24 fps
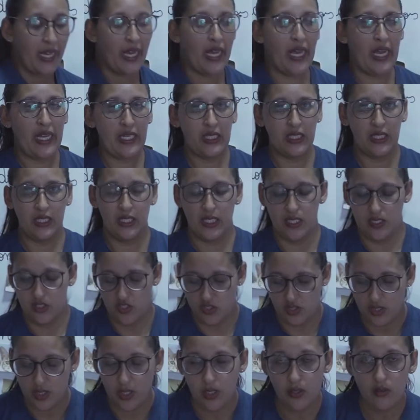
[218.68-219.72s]
Aqui
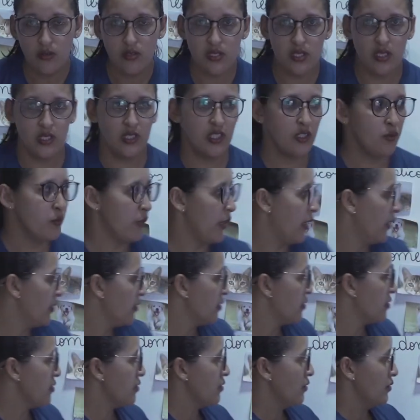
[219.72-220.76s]
estão os
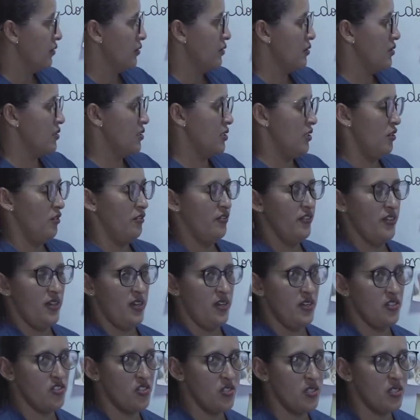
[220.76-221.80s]
animais
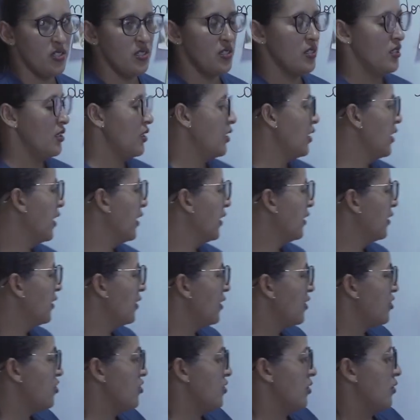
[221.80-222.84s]
selvagem e
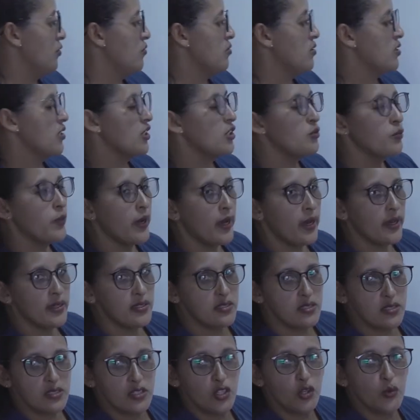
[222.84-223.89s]
aqui estão os
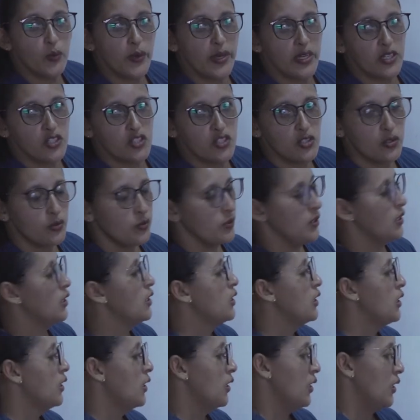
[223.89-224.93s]
animais domésticos.
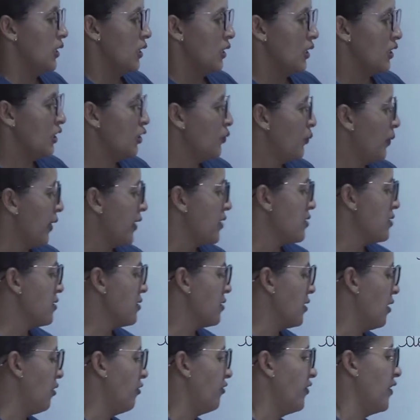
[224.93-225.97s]
Animais
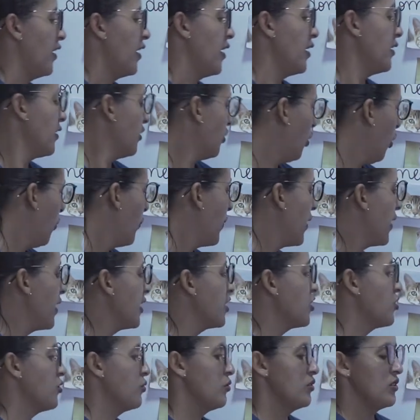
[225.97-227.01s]
selva
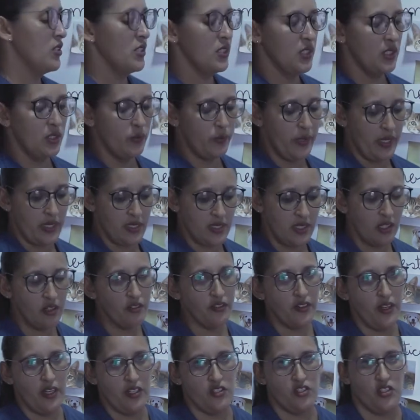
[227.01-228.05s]
domésticos e animais
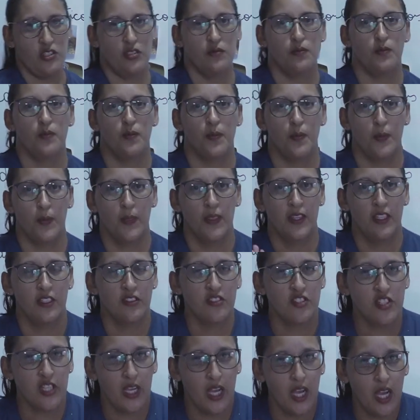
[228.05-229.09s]
selvagens.
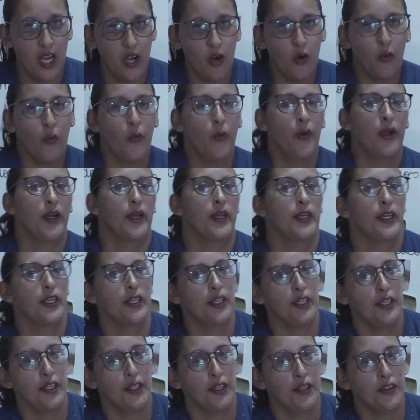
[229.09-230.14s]
Tchau
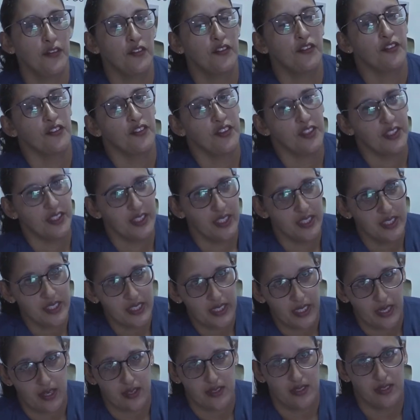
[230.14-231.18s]
e fiquem em
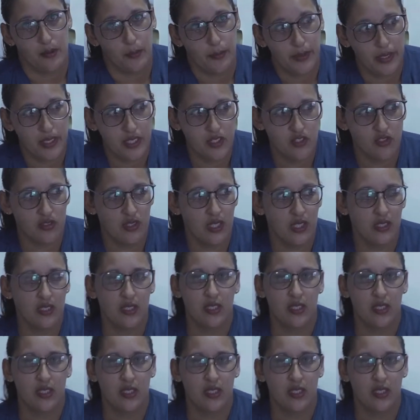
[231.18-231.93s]
casa. Beijo da